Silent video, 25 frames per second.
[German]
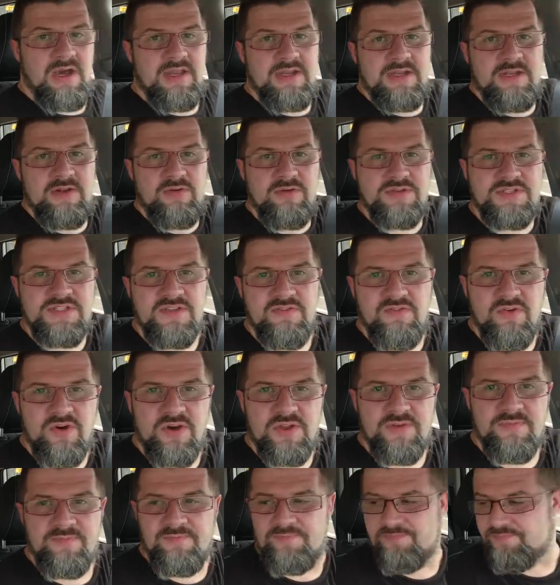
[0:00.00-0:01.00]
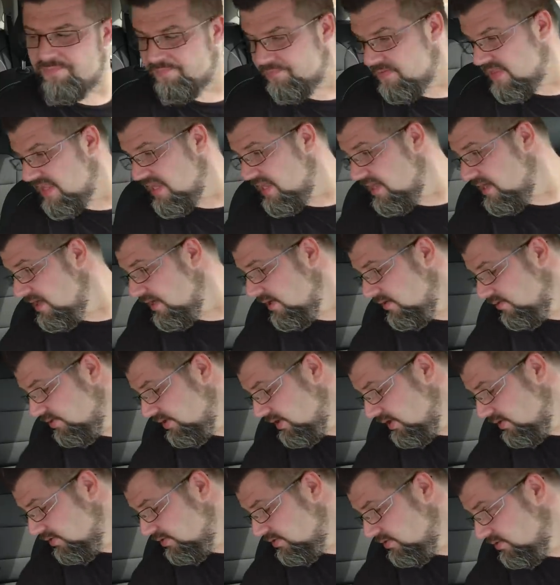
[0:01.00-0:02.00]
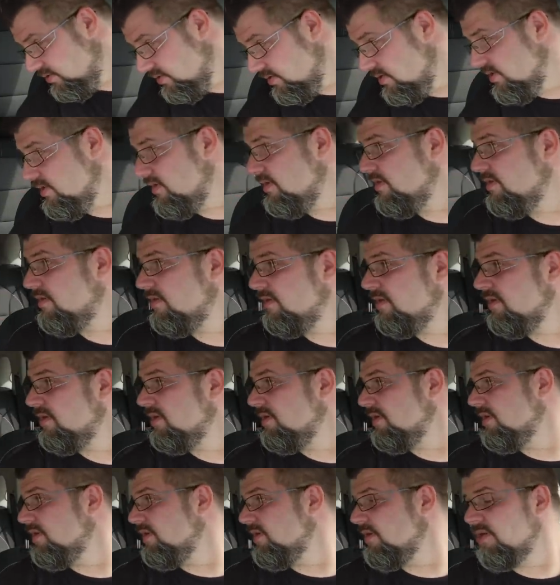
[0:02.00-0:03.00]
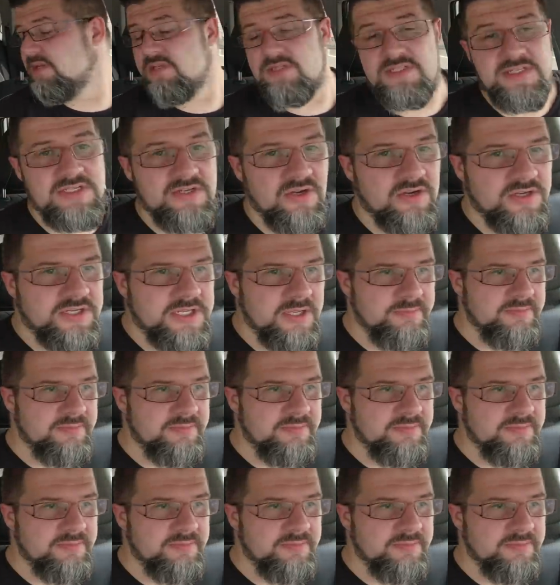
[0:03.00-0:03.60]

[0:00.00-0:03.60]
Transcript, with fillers: alles losgeworden. Und Auto sieht noch